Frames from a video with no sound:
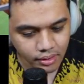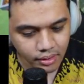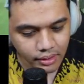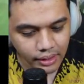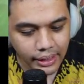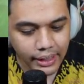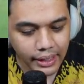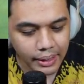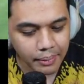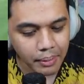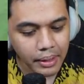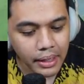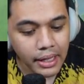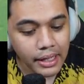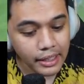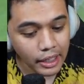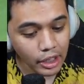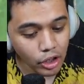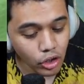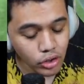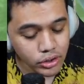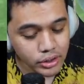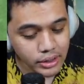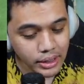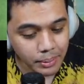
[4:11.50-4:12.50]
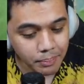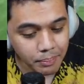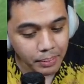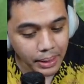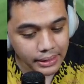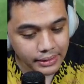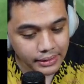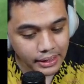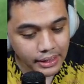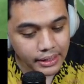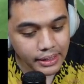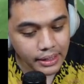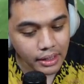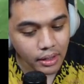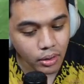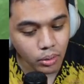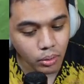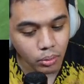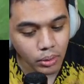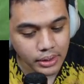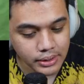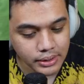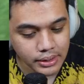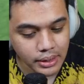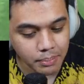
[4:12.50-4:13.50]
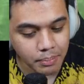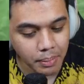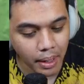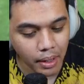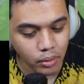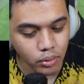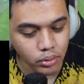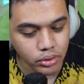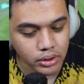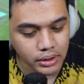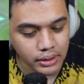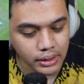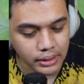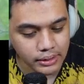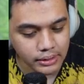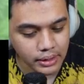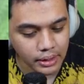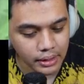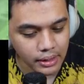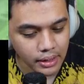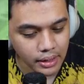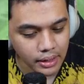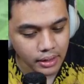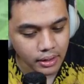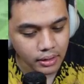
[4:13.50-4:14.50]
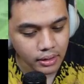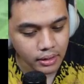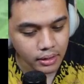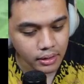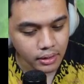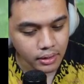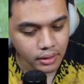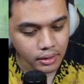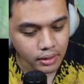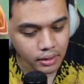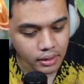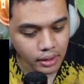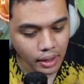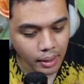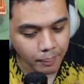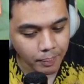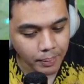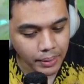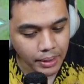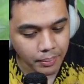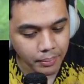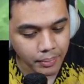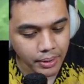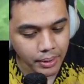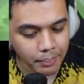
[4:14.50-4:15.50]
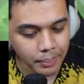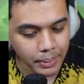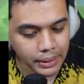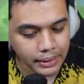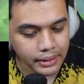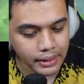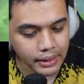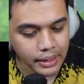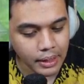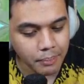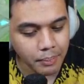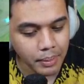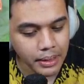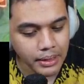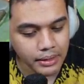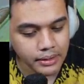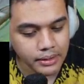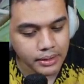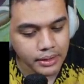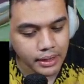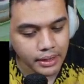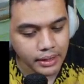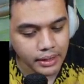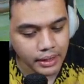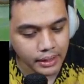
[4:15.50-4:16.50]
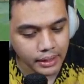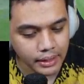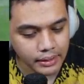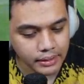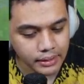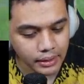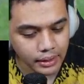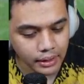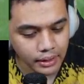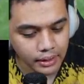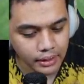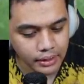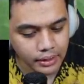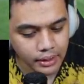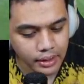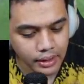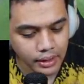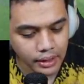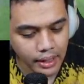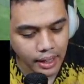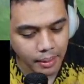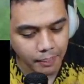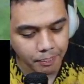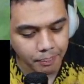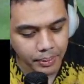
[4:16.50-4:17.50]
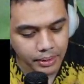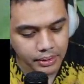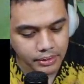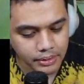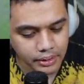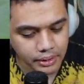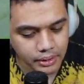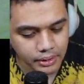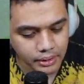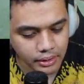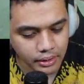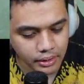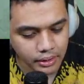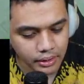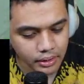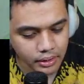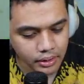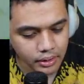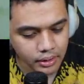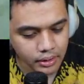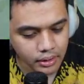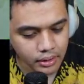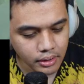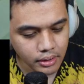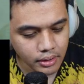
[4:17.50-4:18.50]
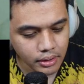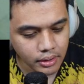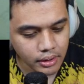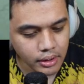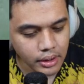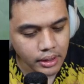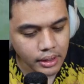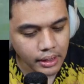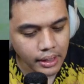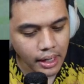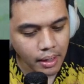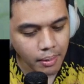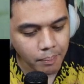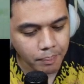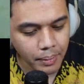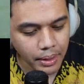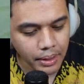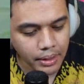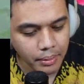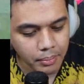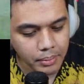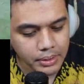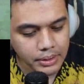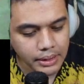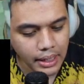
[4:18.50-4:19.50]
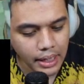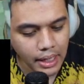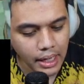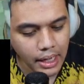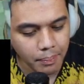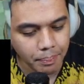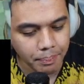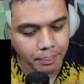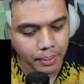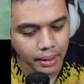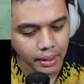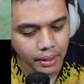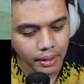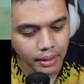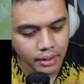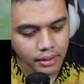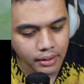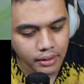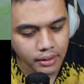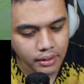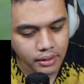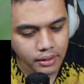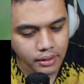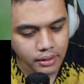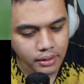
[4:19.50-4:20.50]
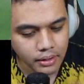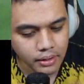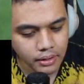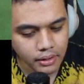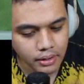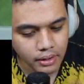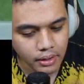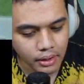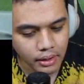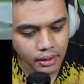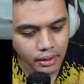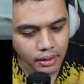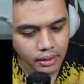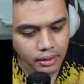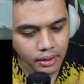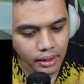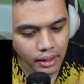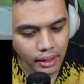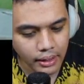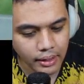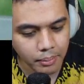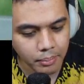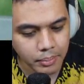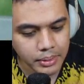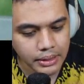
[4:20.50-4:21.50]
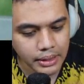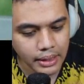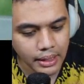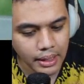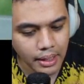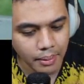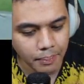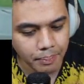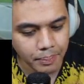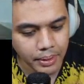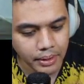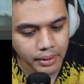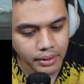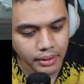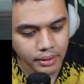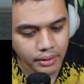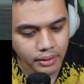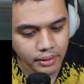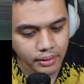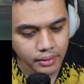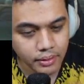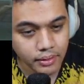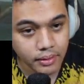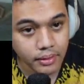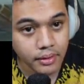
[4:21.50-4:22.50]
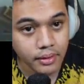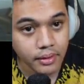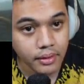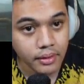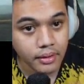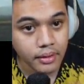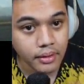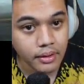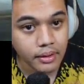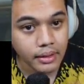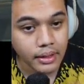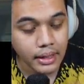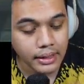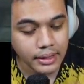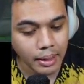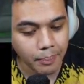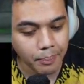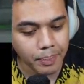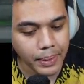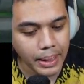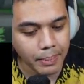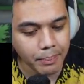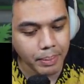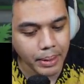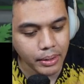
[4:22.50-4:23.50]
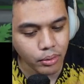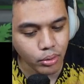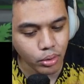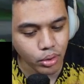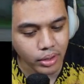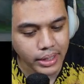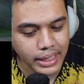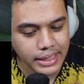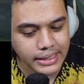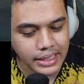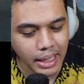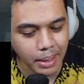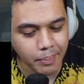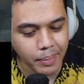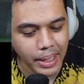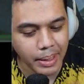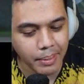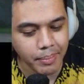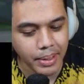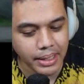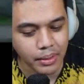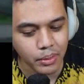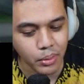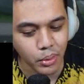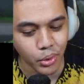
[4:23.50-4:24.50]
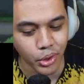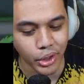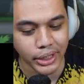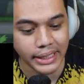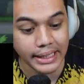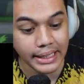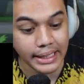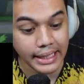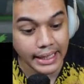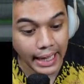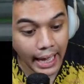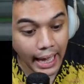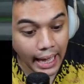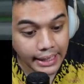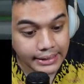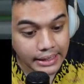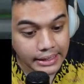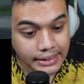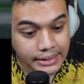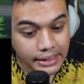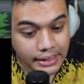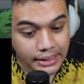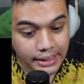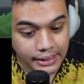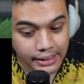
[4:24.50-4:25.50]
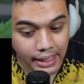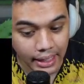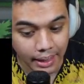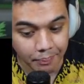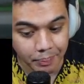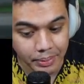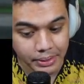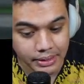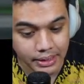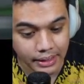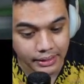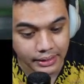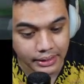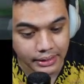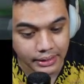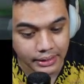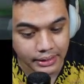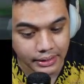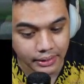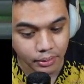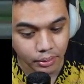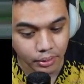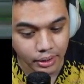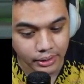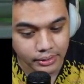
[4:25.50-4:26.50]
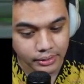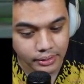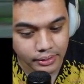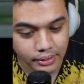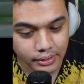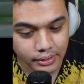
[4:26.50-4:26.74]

Eh, kalau skin Patrick yang keluar sih bagus sih guys karena apa namanya? Patrick kan banyak skillnya guys ya. Ini kenapa sih ini? Ini kenapa? Ada masalah apa? Hah? Ada masalah apa ini? Kita berebet dulu guys ya, berebet. uh di eh, atasnya lihat nggak pas ganti itu guys.